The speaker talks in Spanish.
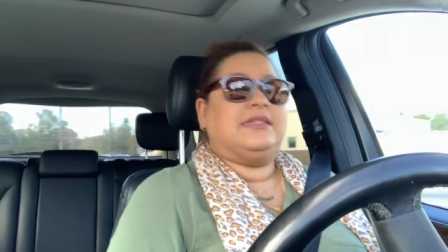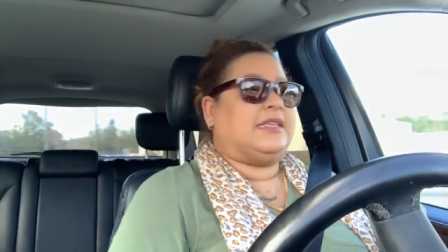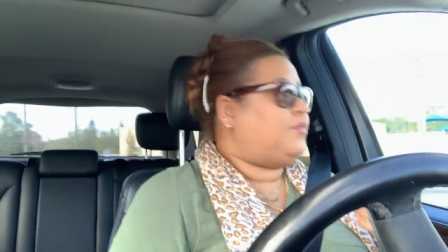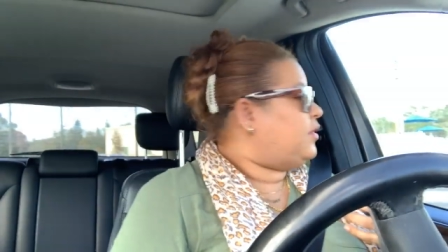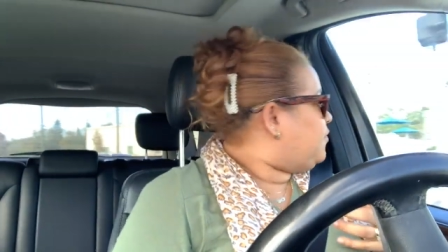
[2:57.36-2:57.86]

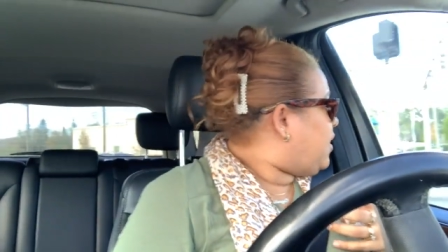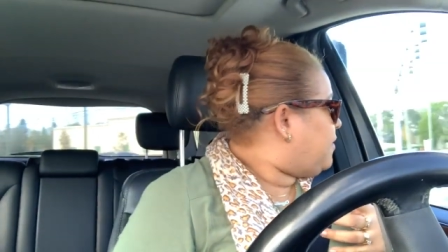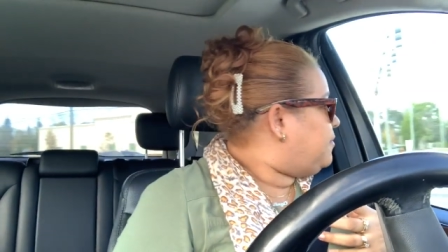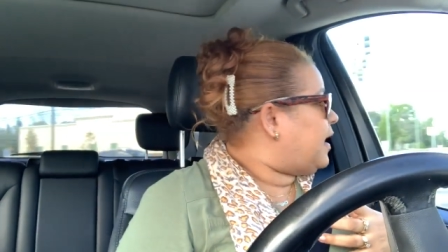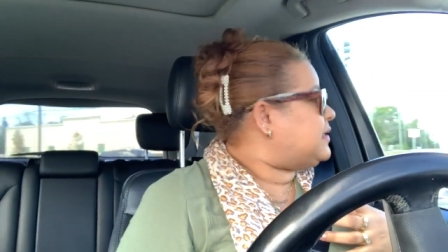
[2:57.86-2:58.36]
si podemos
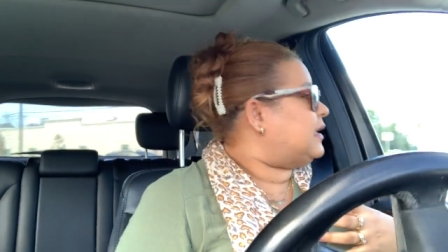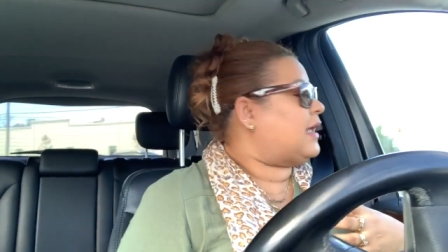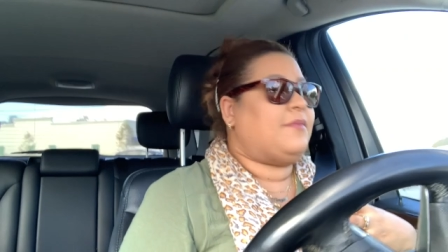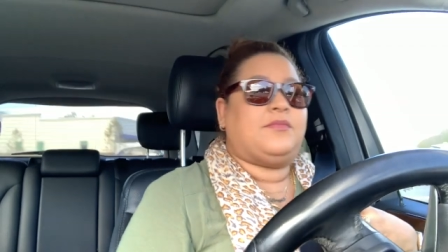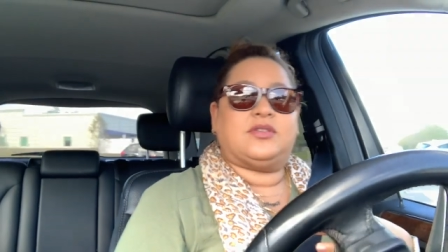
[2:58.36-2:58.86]
hacer
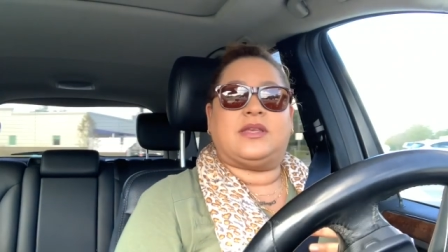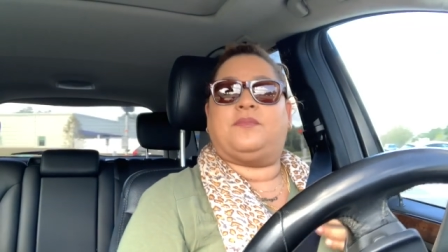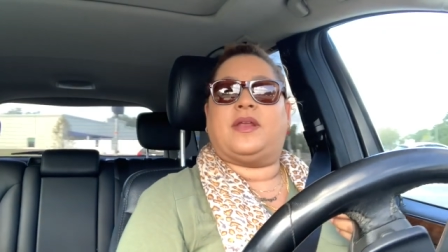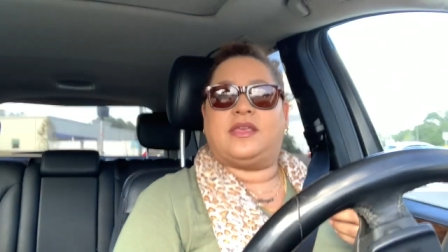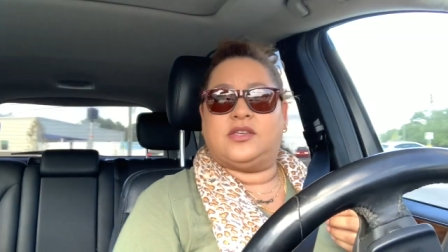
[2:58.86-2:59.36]
cambios.
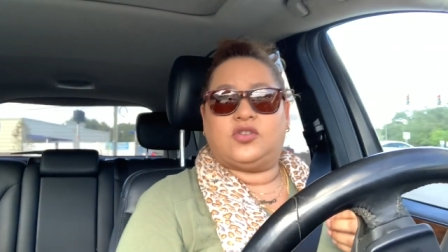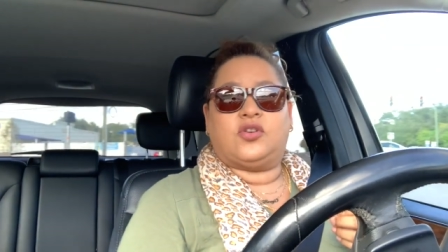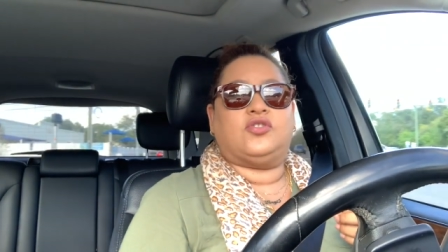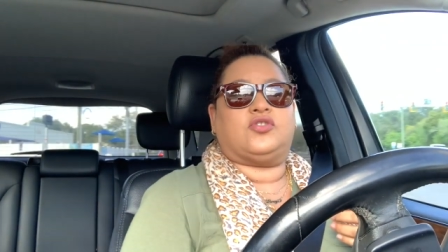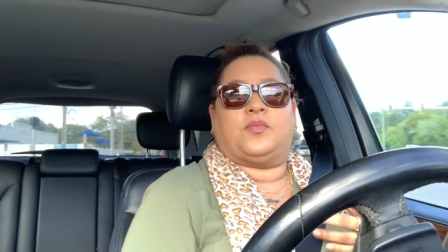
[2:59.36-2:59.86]
Siempre he
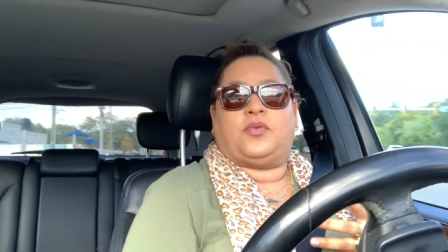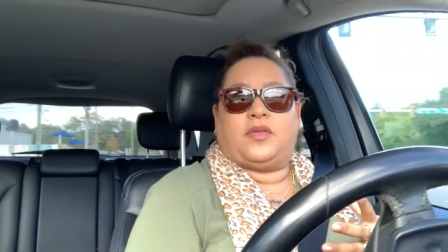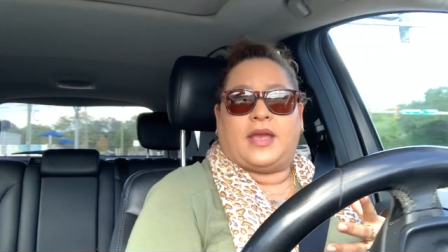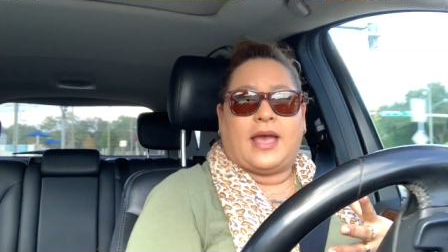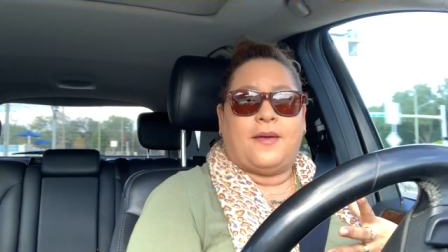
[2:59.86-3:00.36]
dicho, yo soy
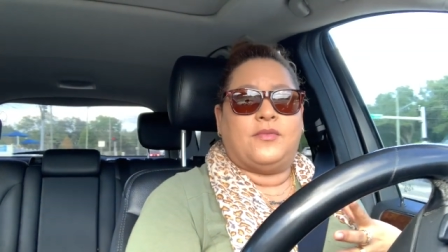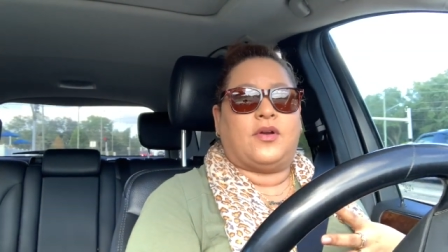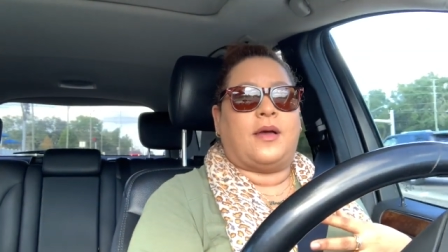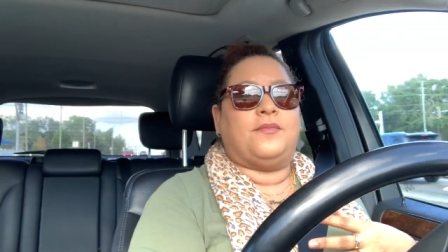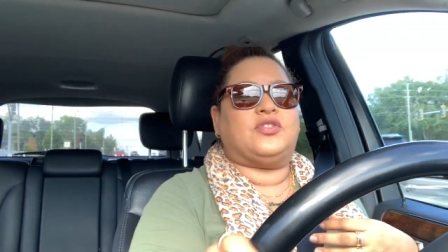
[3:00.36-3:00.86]
pro de
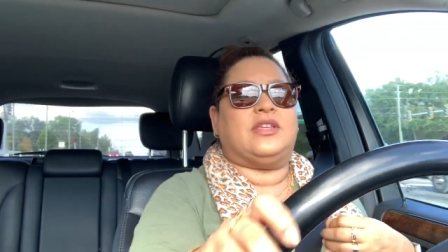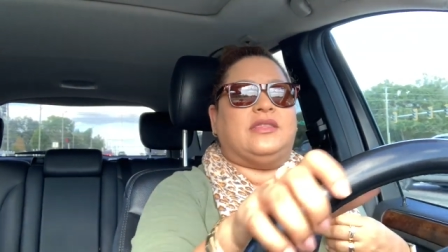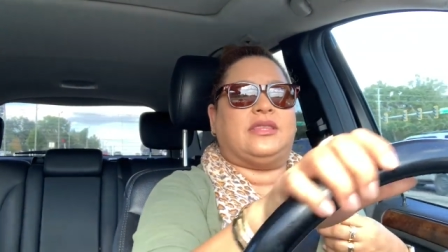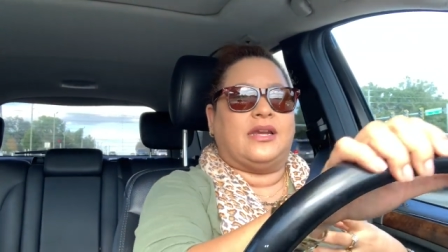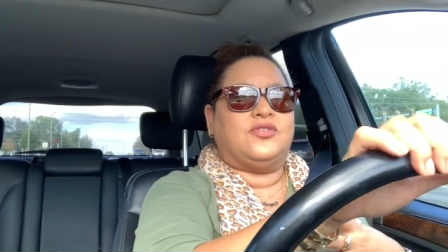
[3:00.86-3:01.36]
cambio, cambios
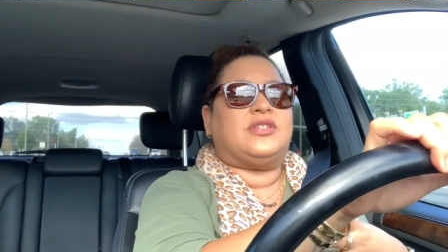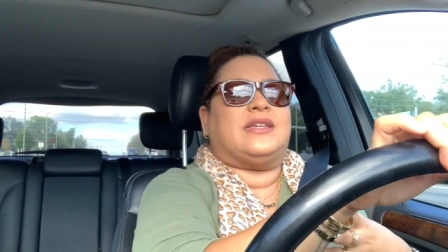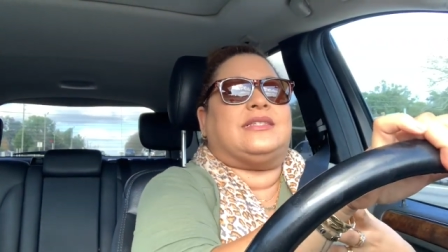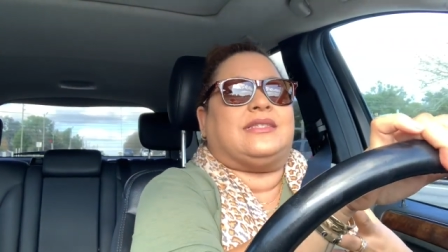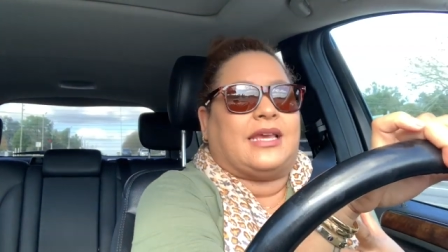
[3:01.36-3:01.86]
internos y
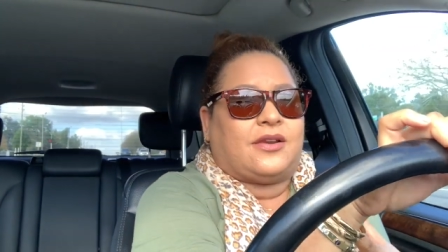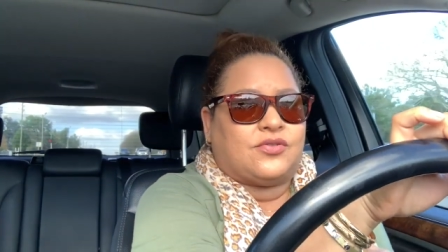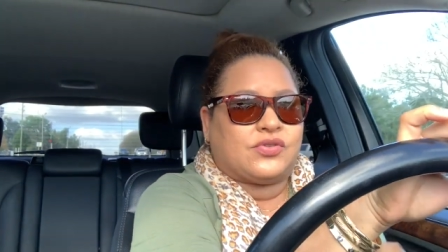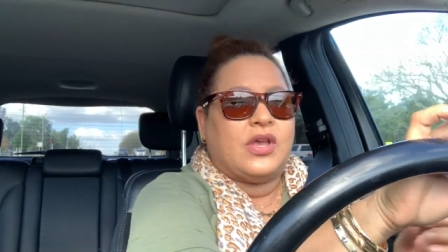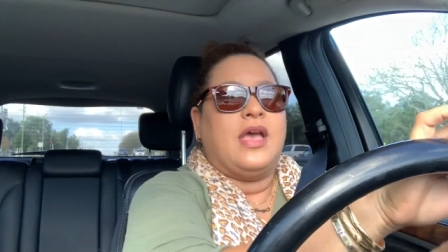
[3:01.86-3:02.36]

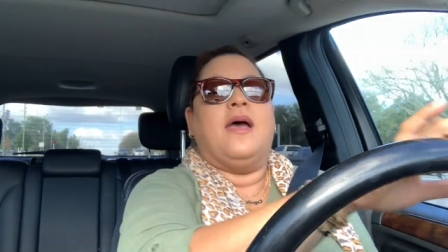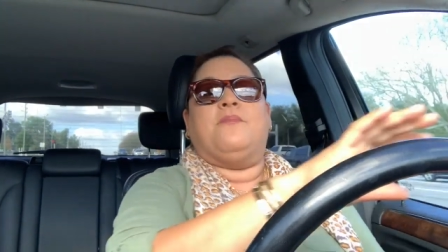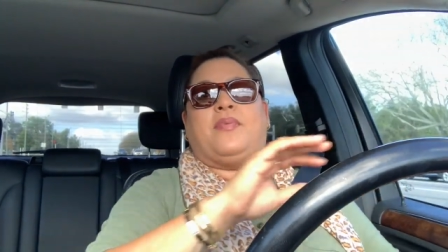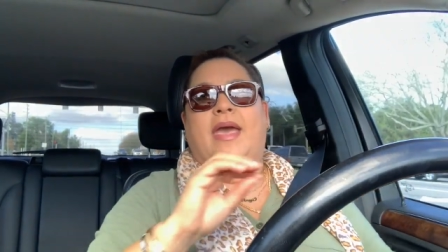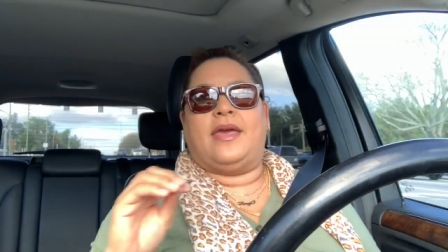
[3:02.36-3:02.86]
externos.
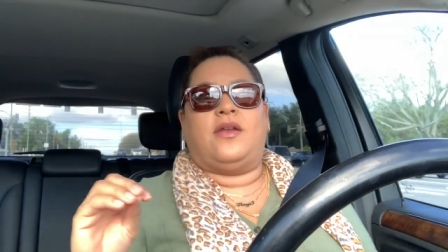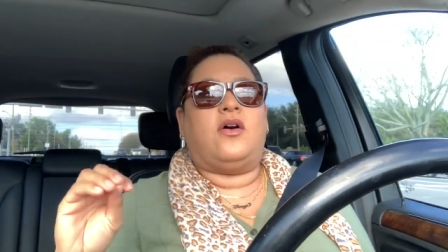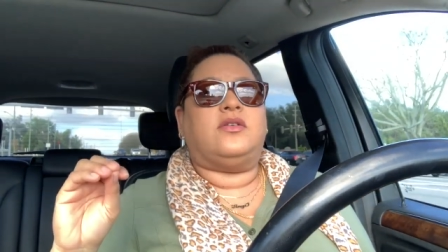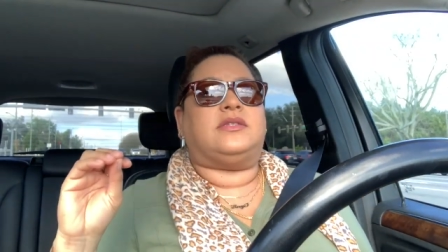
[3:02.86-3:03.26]
Pero